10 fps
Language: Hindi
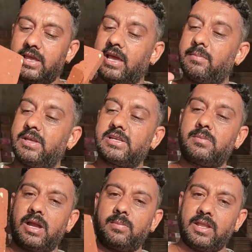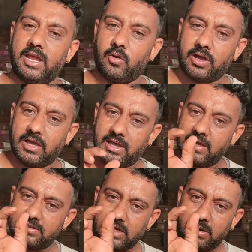एक मेजरमेंट में नहीं होगी
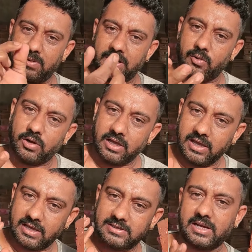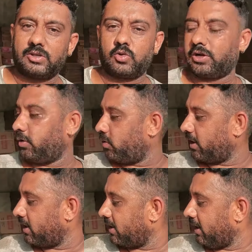एक साइड बड़ी होगी एक साइड छोटी
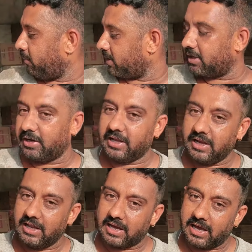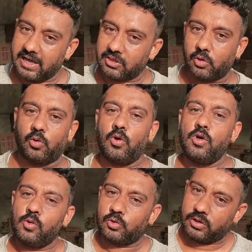होगी अगर ये पत्थर नहीं लगाया तो
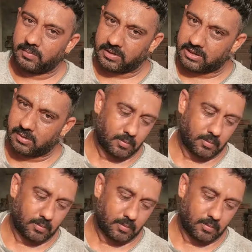तो ये पत्थर